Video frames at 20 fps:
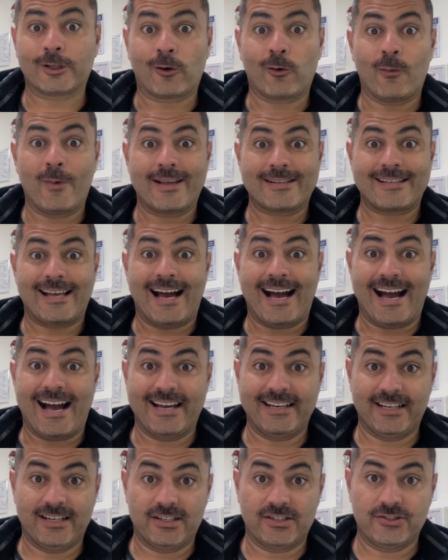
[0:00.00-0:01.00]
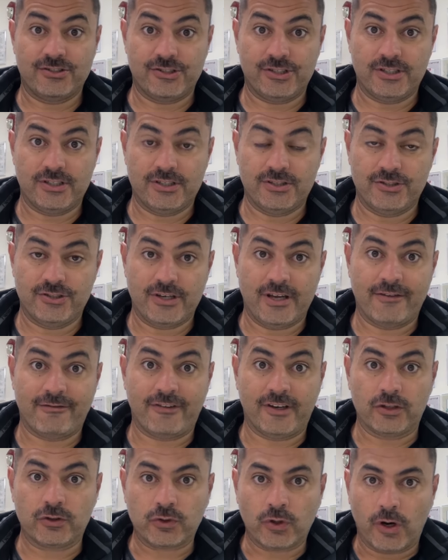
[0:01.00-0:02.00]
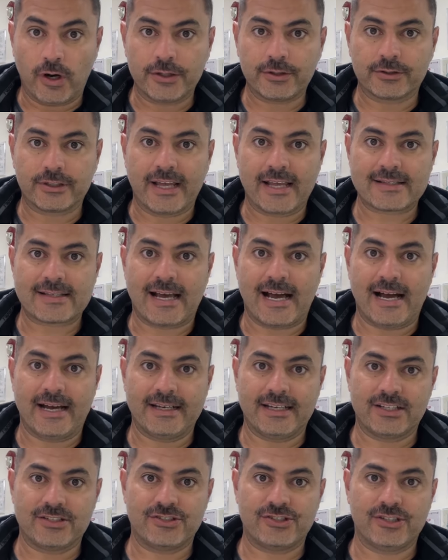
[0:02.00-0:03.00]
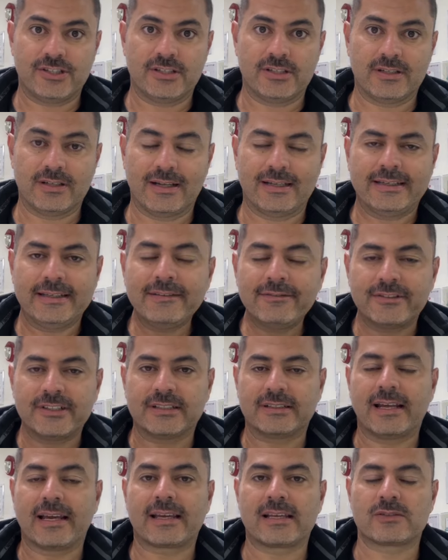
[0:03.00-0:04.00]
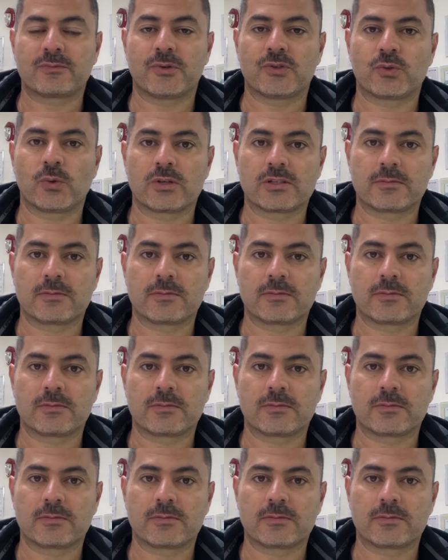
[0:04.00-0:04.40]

com essa área de, de refeitório, né, essa área de livre, né, que as pessoas